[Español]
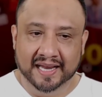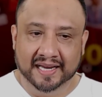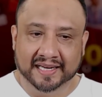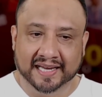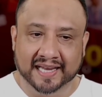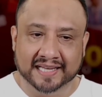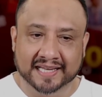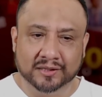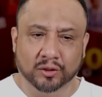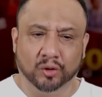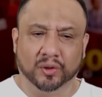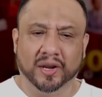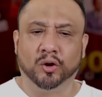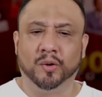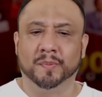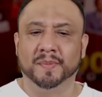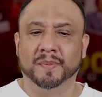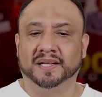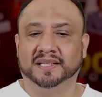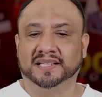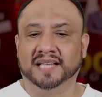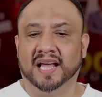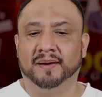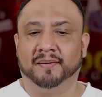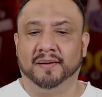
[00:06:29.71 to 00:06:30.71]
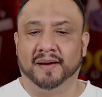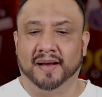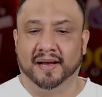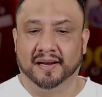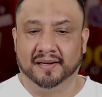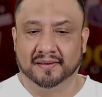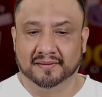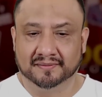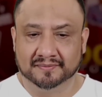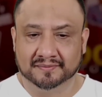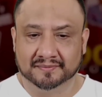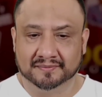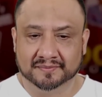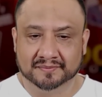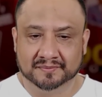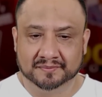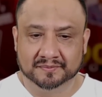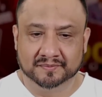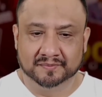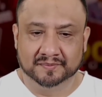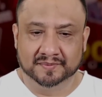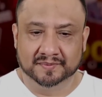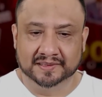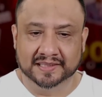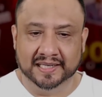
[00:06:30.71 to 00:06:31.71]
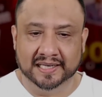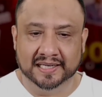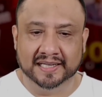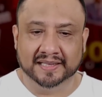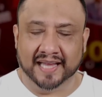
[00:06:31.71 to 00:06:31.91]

¿Qué es lo que comentaba Billy